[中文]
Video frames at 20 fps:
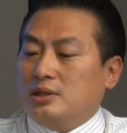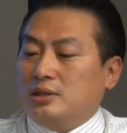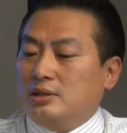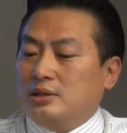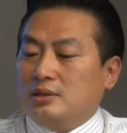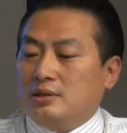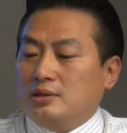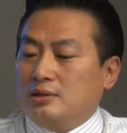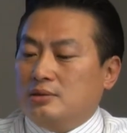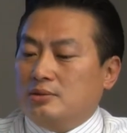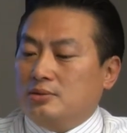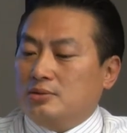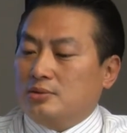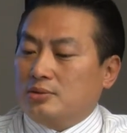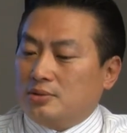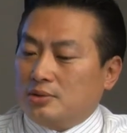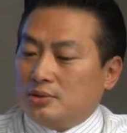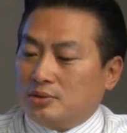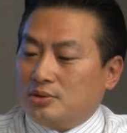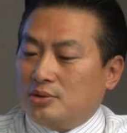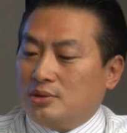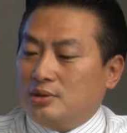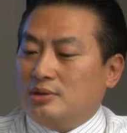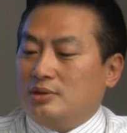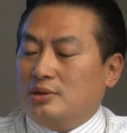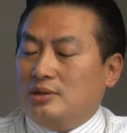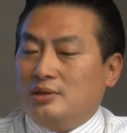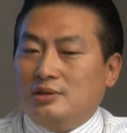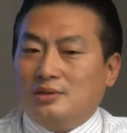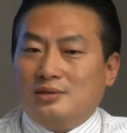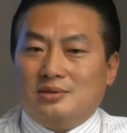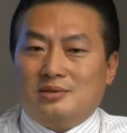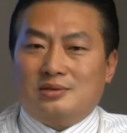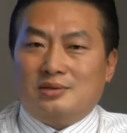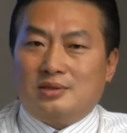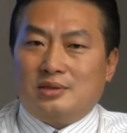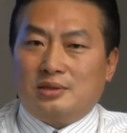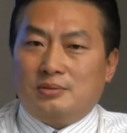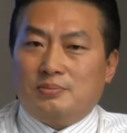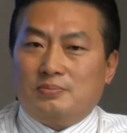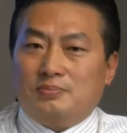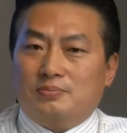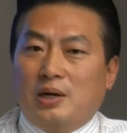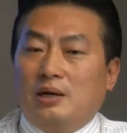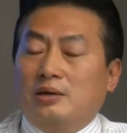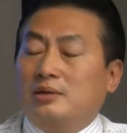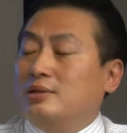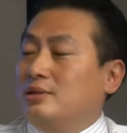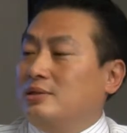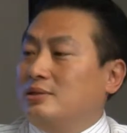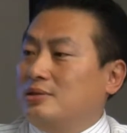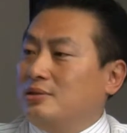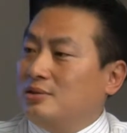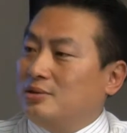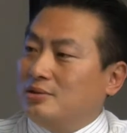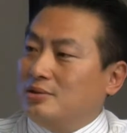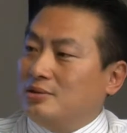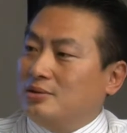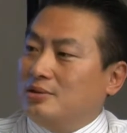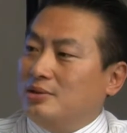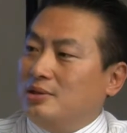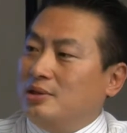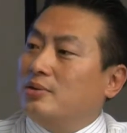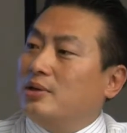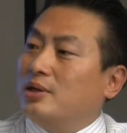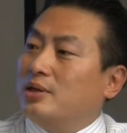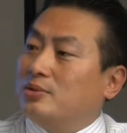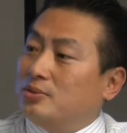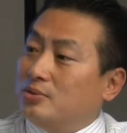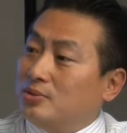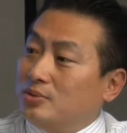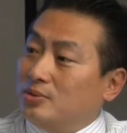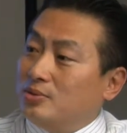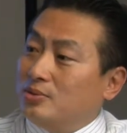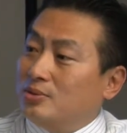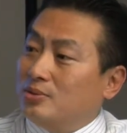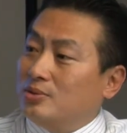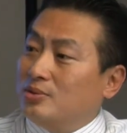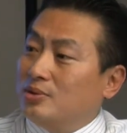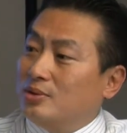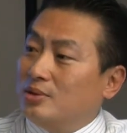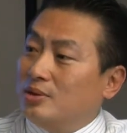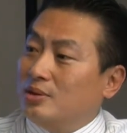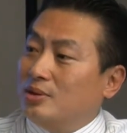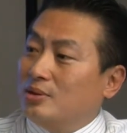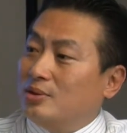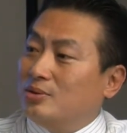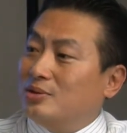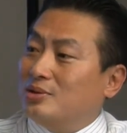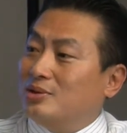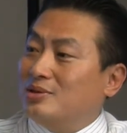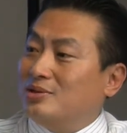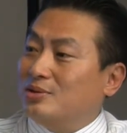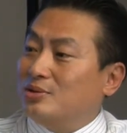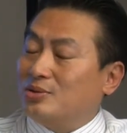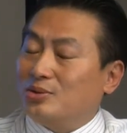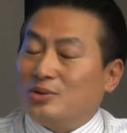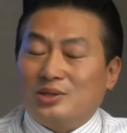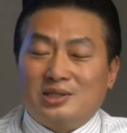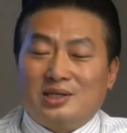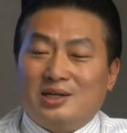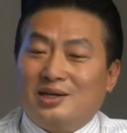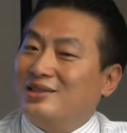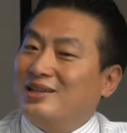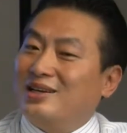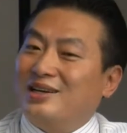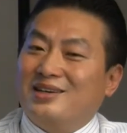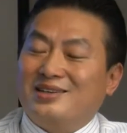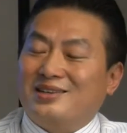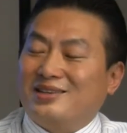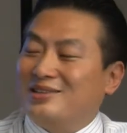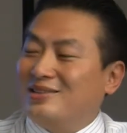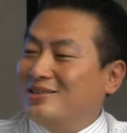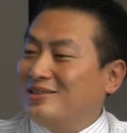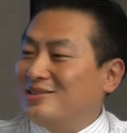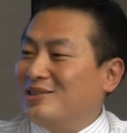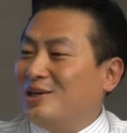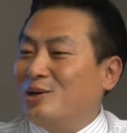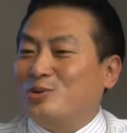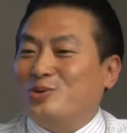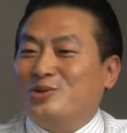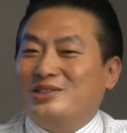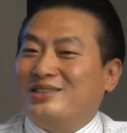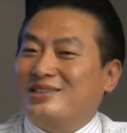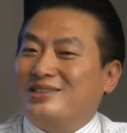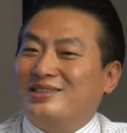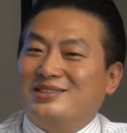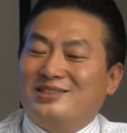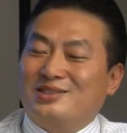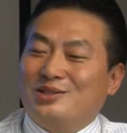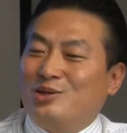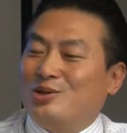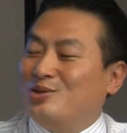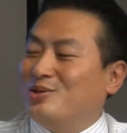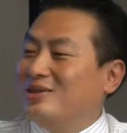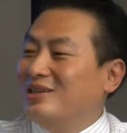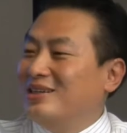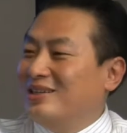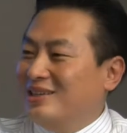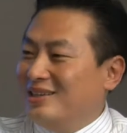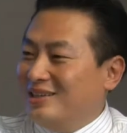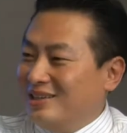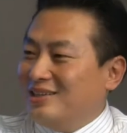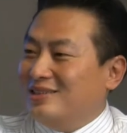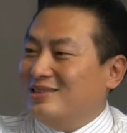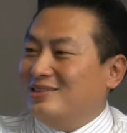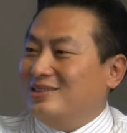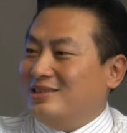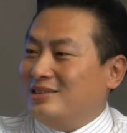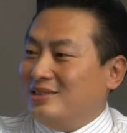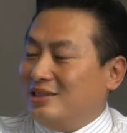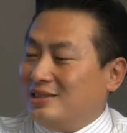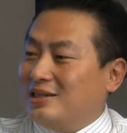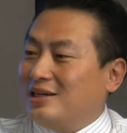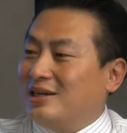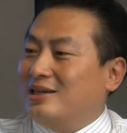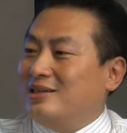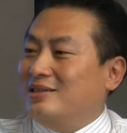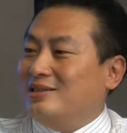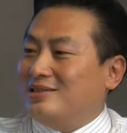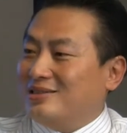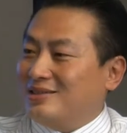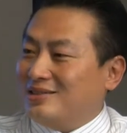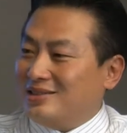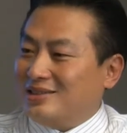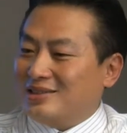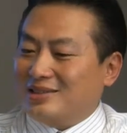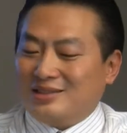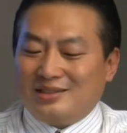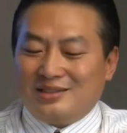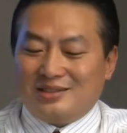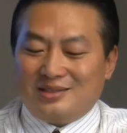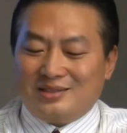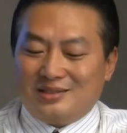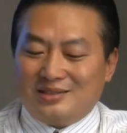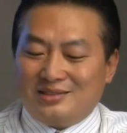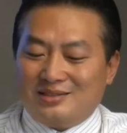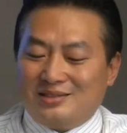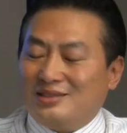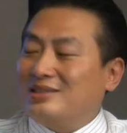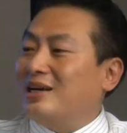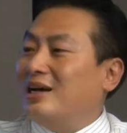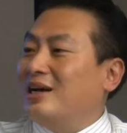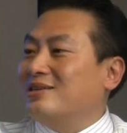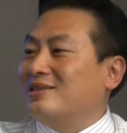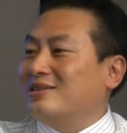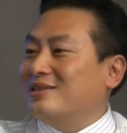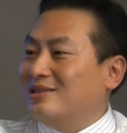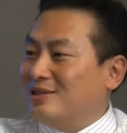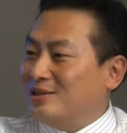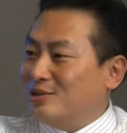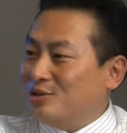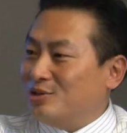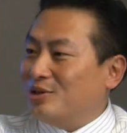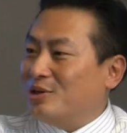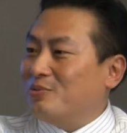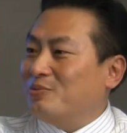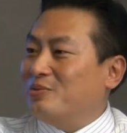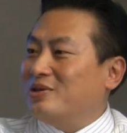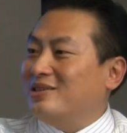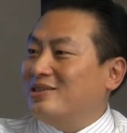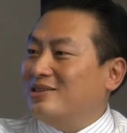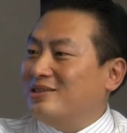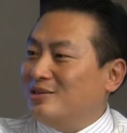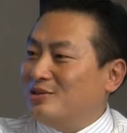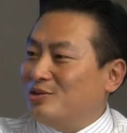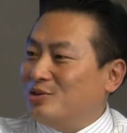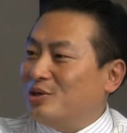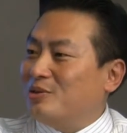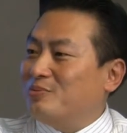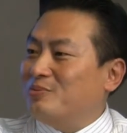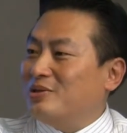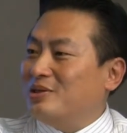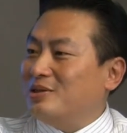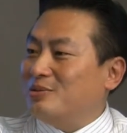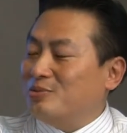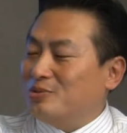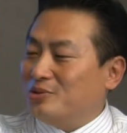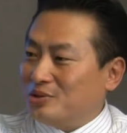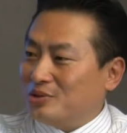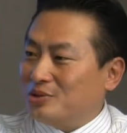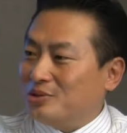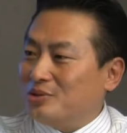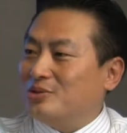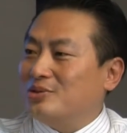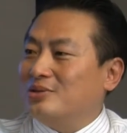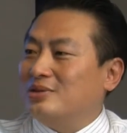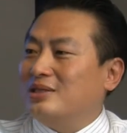那碰到这种情形，如果说你的保额只有一万五。我额是多少？那可能超过这个之后，你接下来你的这个资产可能就要被